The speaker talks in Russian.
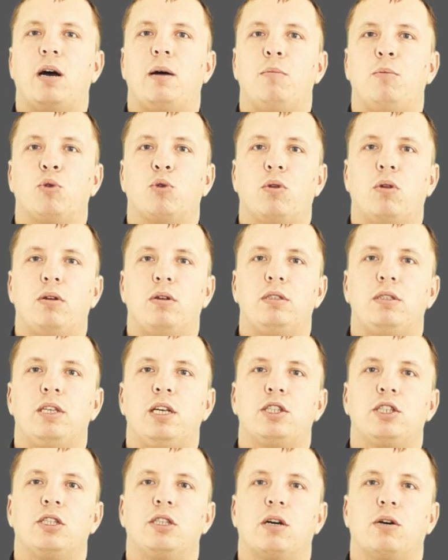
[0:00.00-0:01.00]
о модуле,
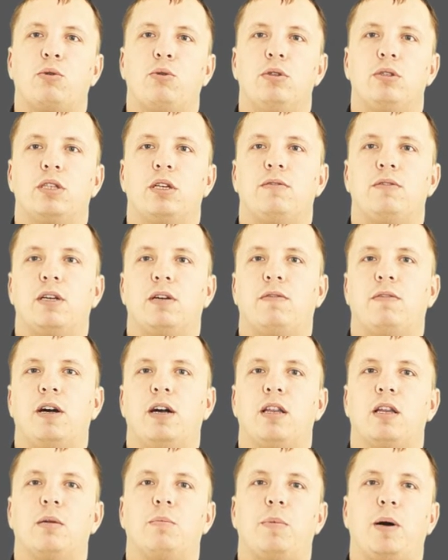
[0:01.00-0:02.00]
здесь же находятся все
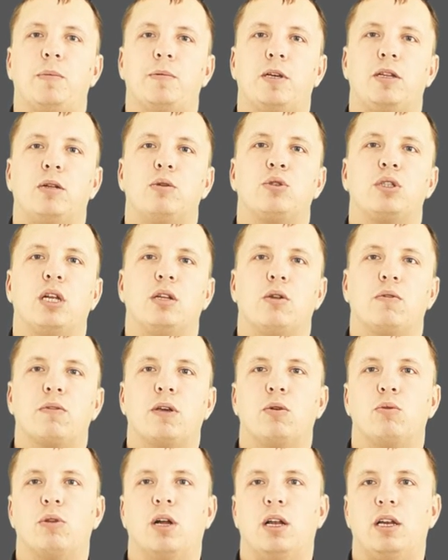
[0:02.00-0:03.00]
файлы и папки для
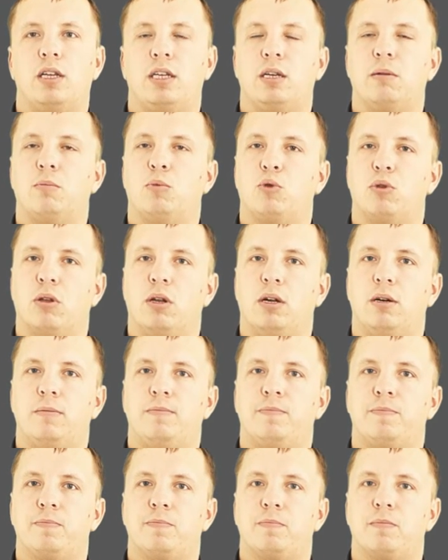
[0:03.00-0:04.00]
установки и удаления модуля.
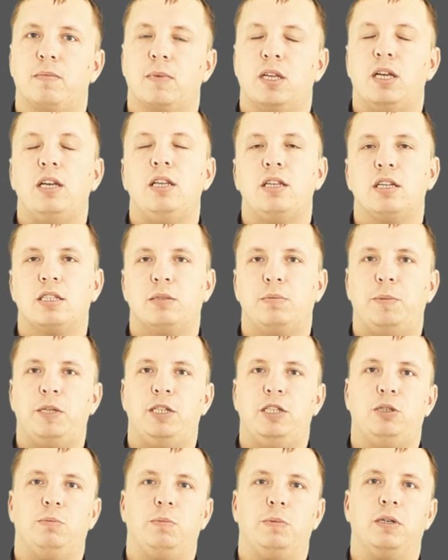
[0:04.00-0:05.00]

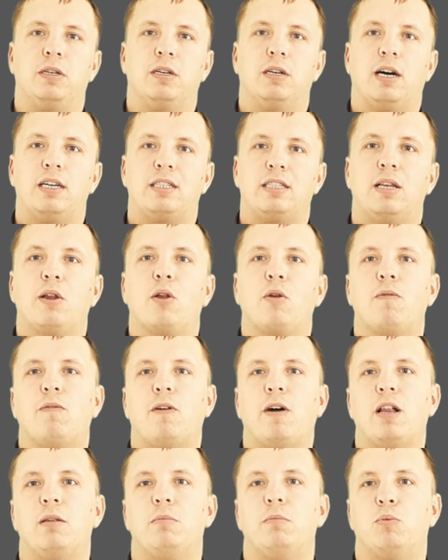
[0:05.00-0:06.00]
index.php — основной
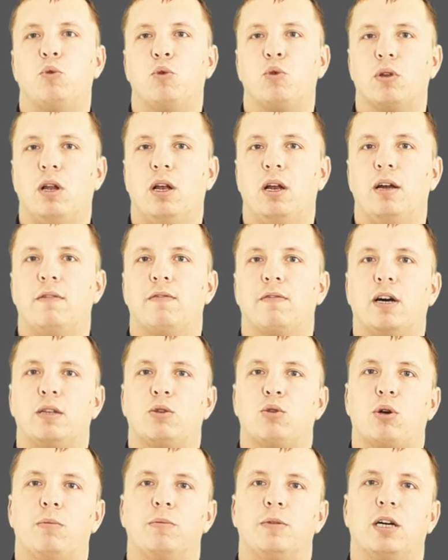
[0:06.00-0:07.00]
файл модуля, в
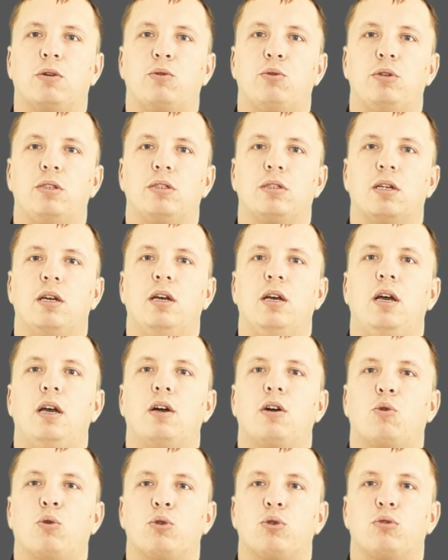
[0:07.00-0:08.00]
котором находится
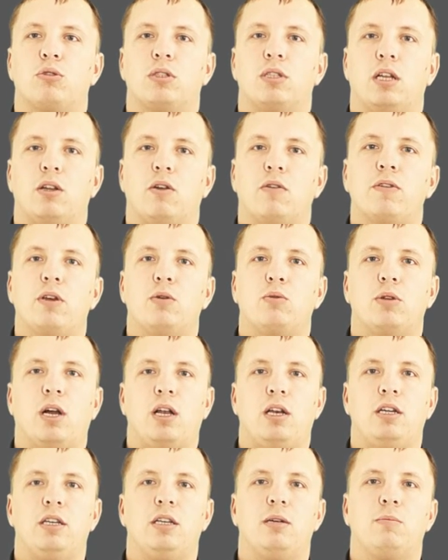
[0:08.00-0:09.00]
код установки и
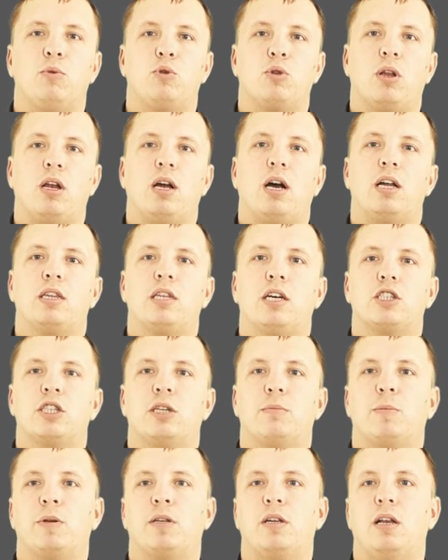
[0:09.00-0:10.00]
удаления модуля, а также
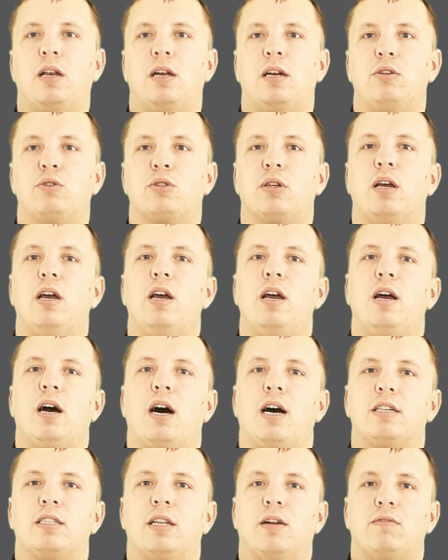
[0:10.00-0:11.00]
определяются
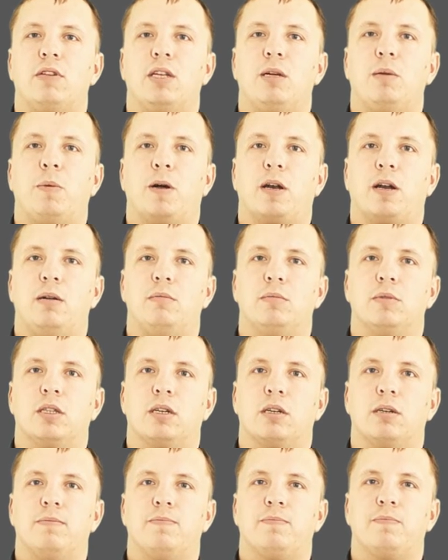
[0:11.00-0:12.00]
основные
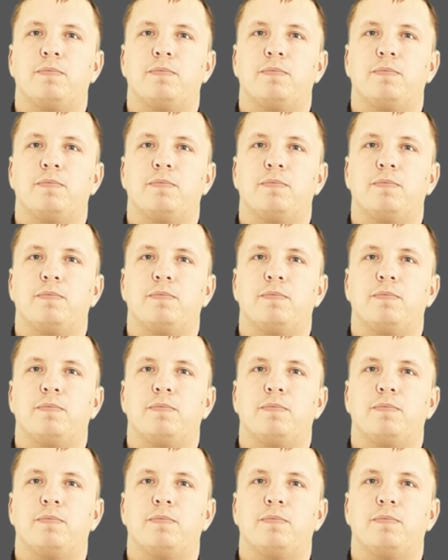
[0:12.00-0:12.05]
параметры.